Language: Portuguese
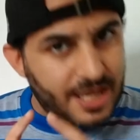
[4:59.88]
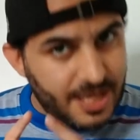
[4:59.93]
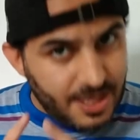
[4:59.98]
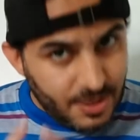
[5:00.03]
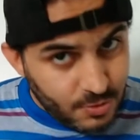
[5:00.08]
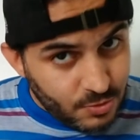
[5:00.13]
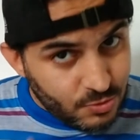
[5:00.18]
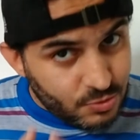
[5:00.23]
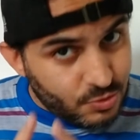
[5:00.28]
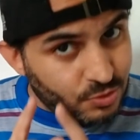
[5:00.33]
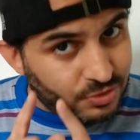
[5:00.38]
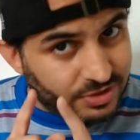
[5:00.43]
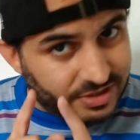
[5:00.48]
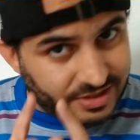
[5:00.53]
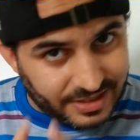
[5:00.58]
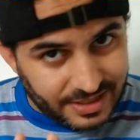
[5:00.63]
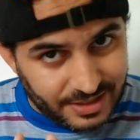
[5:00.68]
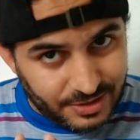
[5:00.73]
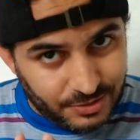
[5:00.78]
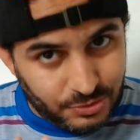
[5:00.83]

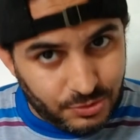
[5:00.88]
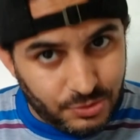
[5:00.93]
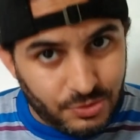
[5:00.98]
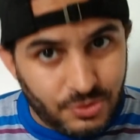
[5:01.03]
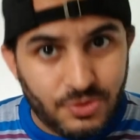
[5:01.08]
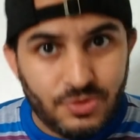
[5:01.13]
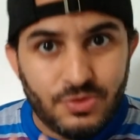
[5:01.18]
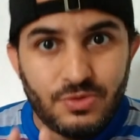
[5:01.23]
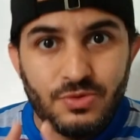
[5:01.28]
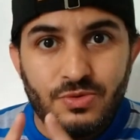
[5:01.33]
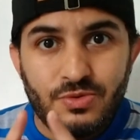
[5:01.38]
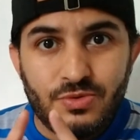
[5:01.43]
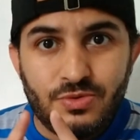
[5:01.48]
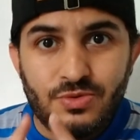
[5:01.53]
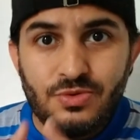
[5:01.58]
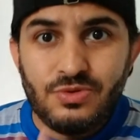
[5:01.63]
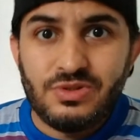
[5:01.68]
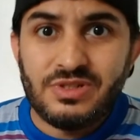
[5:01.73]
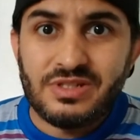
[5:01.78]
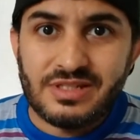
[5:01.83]
induzindo
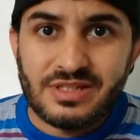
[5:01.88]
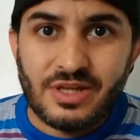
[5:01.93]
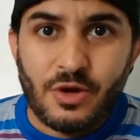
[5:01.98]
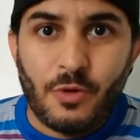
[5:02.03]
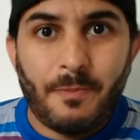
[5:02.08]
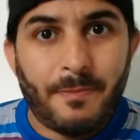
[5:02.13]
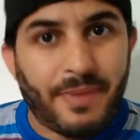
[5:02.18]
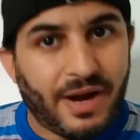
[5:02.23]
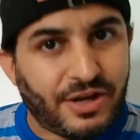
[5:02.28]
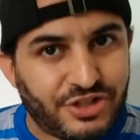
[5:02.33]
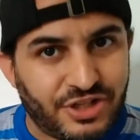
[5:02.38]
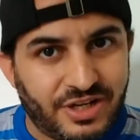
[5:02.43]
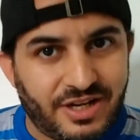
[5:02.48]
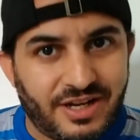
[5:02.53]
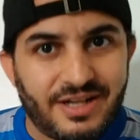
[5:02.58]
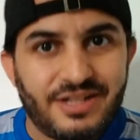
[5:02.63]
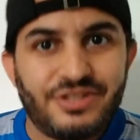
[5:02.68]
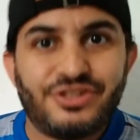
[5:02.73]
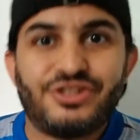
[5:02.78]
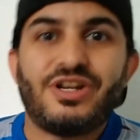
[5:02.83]
o seu
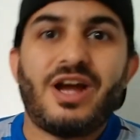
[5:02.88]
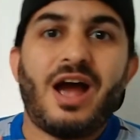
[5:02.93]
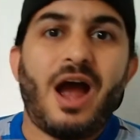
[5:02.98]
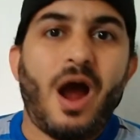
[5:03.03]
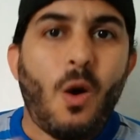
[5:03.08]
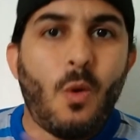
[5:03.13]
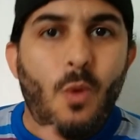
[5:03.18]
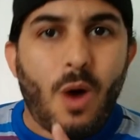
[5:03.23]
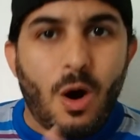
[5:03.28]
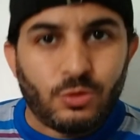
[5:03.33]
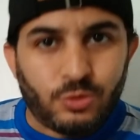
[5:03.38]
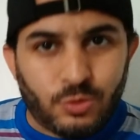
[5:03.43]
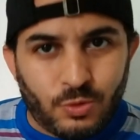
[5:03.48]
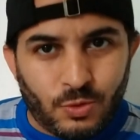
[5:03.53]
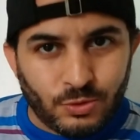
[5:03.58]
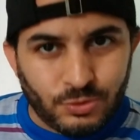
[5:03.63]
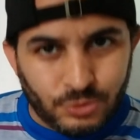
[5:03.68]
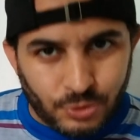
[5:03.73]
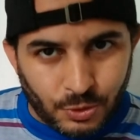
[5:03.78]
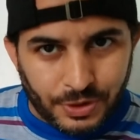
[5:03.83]
praticante ao
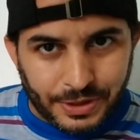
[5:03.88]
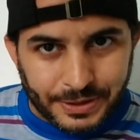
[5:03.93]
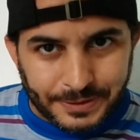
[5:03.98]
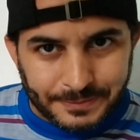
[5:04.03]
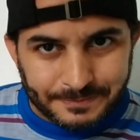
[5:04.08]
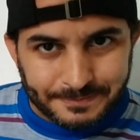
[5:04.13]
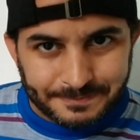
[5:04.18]
autocontrole.